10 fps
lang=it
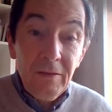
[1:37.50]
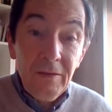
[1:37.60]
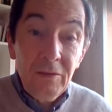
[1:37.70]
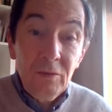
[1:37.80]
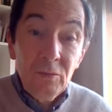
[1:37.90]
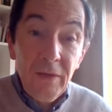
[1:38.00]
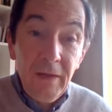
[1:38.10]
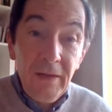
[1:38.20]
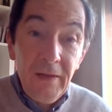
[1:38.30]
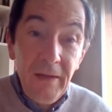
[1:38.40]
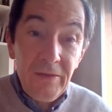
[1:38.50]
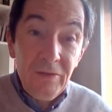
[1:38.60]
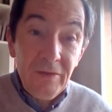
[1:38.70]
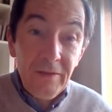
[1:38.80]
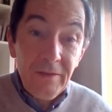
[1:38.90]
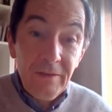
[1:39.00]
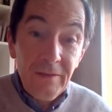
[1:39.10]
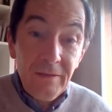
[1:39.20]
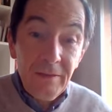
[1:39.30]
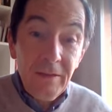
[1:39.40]
di una legge
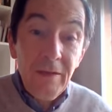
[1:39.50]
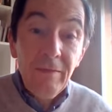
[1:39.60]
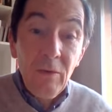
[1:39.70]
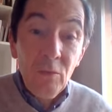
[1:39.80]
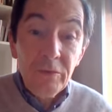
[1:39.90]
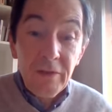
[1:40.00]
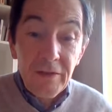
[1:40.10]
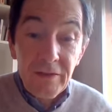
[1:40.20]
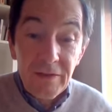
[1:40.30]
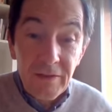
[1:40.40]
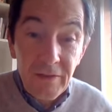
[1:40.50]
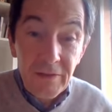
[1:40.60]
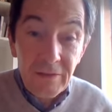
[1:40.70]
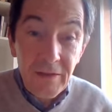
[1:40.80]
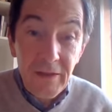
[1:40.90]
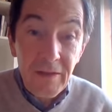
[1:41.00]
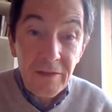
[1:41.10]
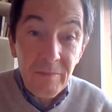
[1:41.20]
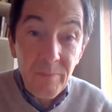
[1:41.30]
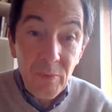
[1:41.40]
che va oltre se stessa e
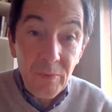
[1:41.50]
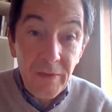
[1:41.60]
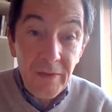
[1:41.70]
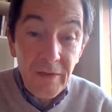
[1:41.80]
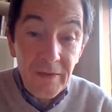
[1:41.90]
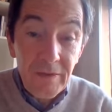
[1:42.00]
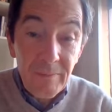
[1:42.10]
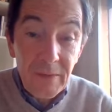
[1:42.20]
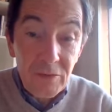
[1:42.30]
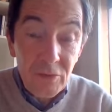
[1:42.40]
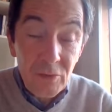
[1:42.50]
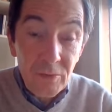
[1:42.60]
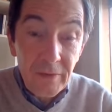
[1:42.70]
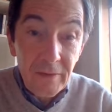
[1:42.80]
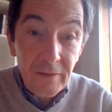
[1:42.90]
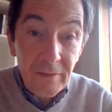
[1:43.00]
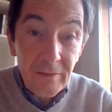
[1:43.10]
si pone nella dimensione